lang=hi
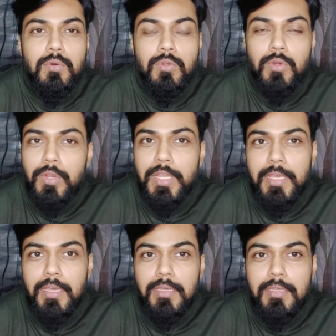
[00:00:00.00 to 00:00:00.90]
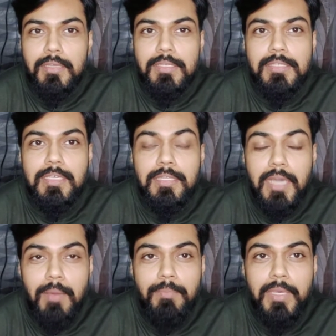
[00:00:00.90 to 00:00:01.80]
उन्होंने इस
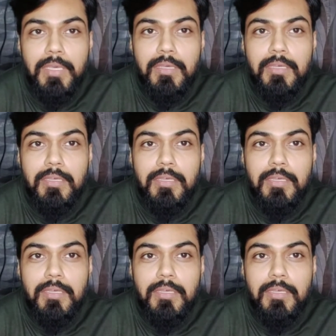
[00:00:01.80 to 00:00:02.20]
किताब में